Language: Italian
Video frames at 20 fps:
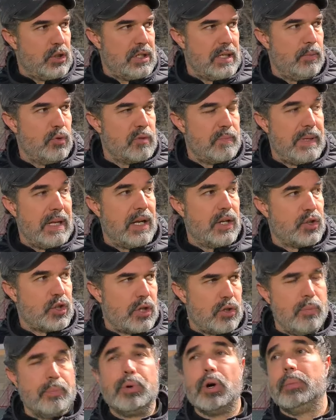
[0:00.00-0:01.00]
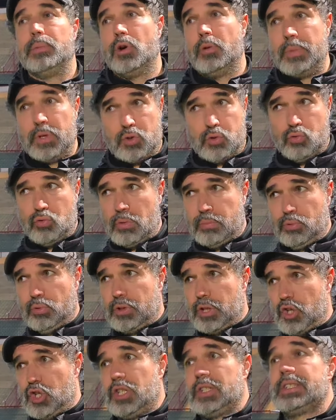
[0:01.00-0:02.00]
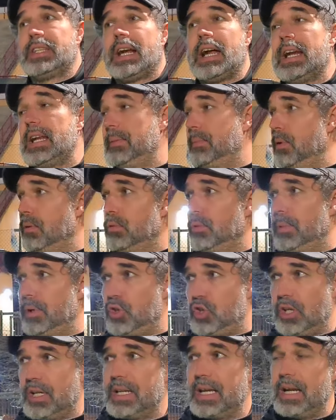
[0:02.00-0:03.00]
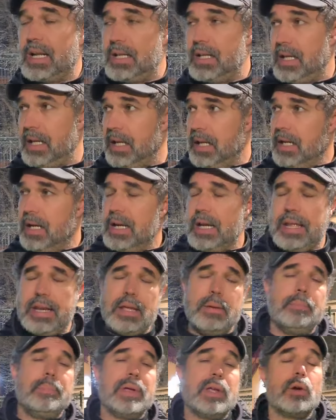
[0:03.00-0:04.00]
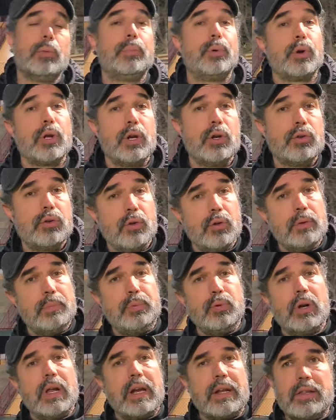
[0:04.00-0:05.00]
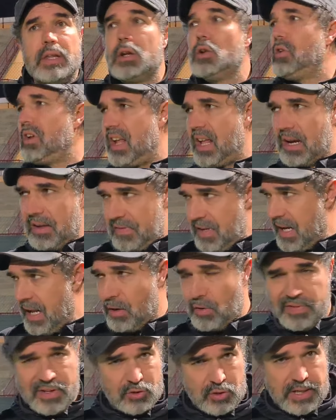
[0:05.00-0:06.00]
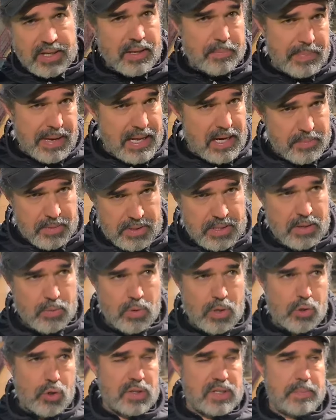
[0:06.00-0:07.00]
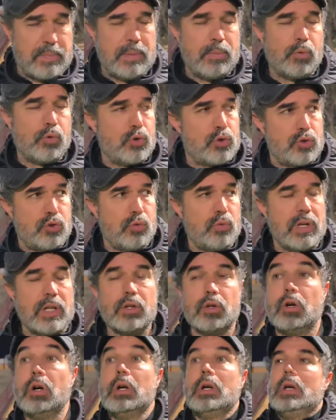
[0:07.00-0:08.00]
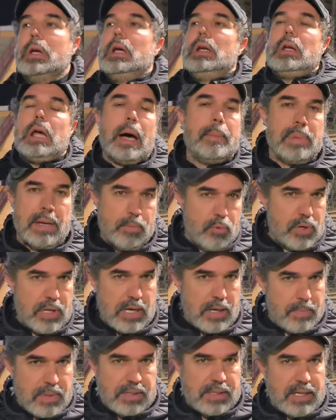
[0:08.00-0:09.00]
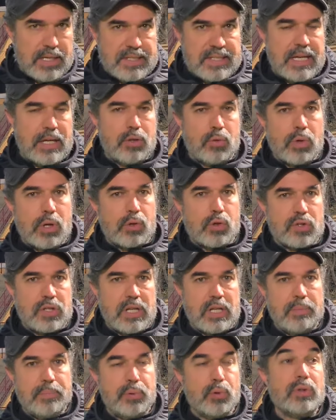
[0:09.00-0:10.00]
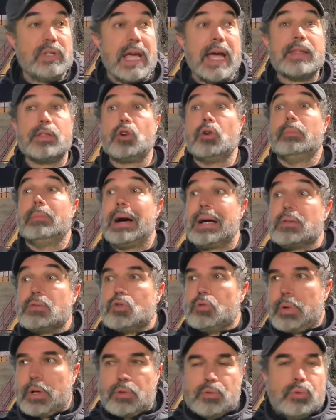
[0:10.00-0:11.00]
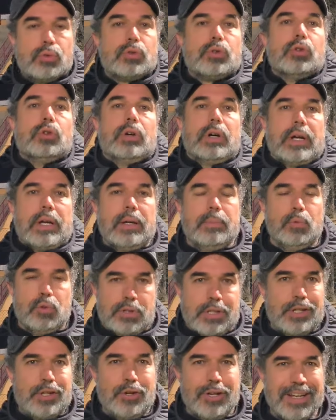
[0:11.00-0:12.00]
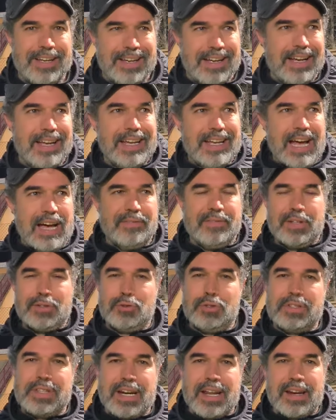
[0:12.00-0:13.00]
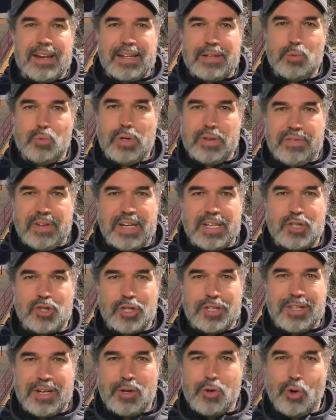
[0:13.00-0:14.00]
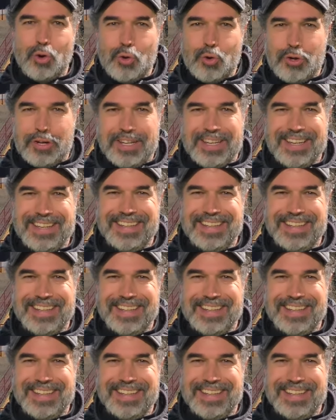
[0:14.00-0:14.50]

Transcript: ci siamo sbilanciati un po', abbiamo messo due punte centrali proprio per cercare di riempire un pochino di più l'area di rigore, alla fine hanno fatto anche bene perché qualcosa abbiamo costruito, abbiamo chiaramente rischiato qualcosina in più dietro, ma soprattutto eh, Montagnola ha fatto entrare due frecce tricolori